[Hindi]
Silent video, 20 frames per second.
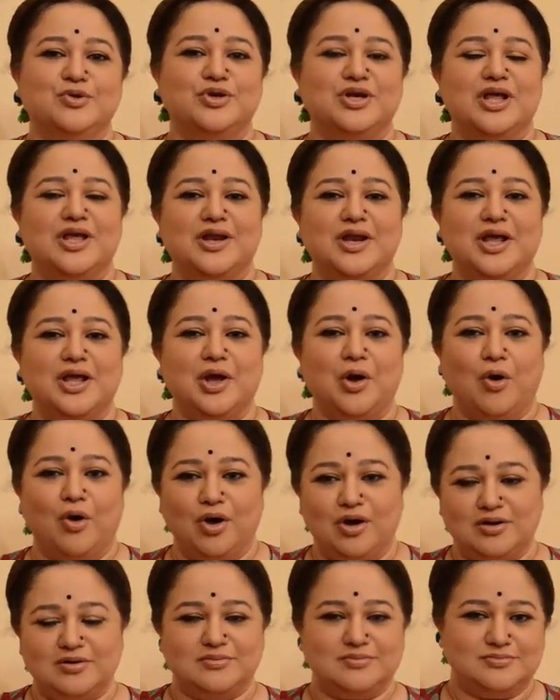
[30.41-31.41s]
लुटेरे
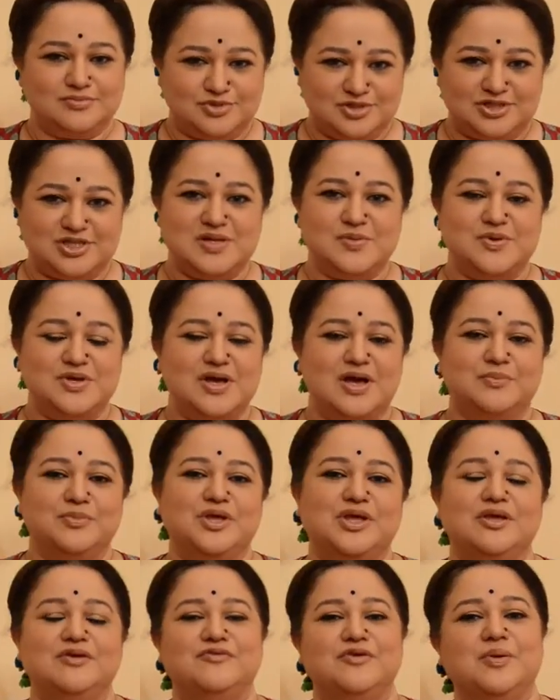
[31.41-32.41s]
और जितनी भी
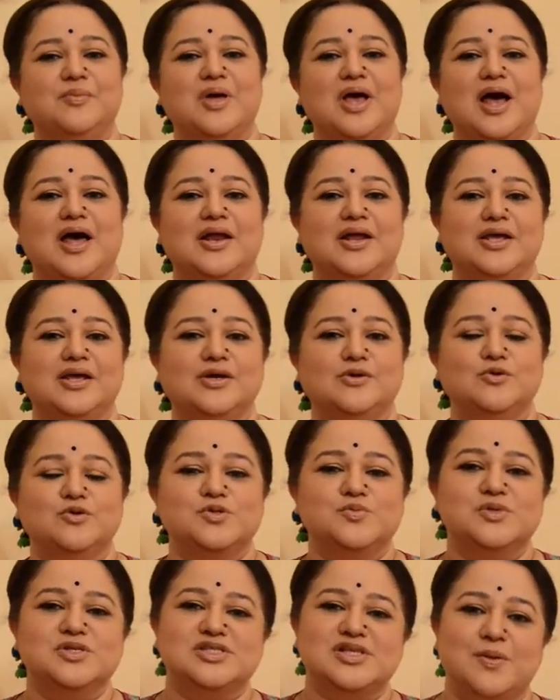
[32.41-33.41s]
अभी फिल्में आ रही हैं
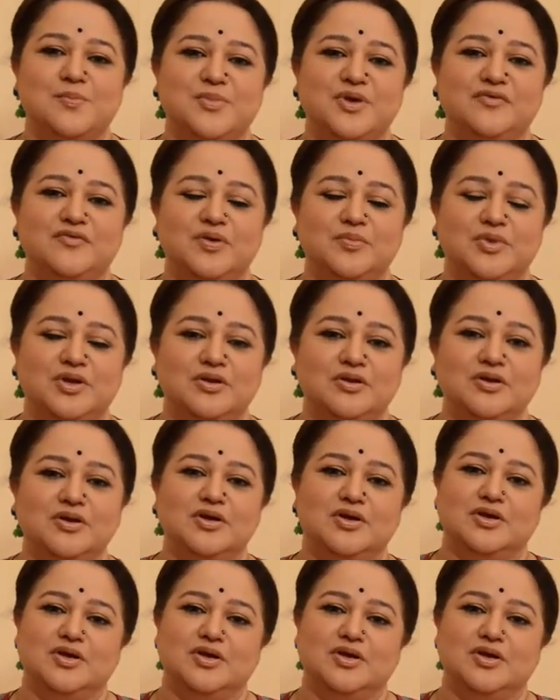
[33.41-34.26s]
उसमें सब में वेमेन